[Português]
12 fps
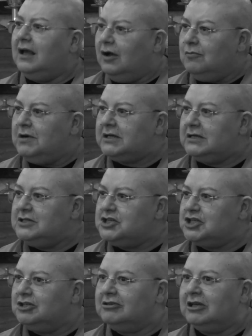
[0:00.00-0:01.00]
É uma
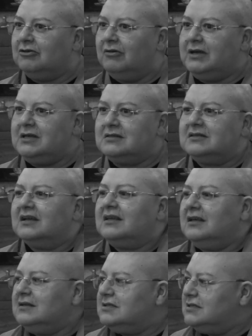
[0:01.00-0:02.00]
religião egoísta?
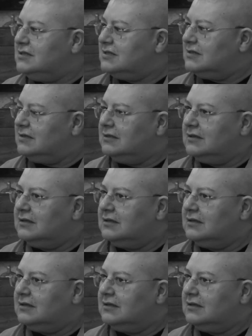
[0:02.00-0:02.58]
Quem disse?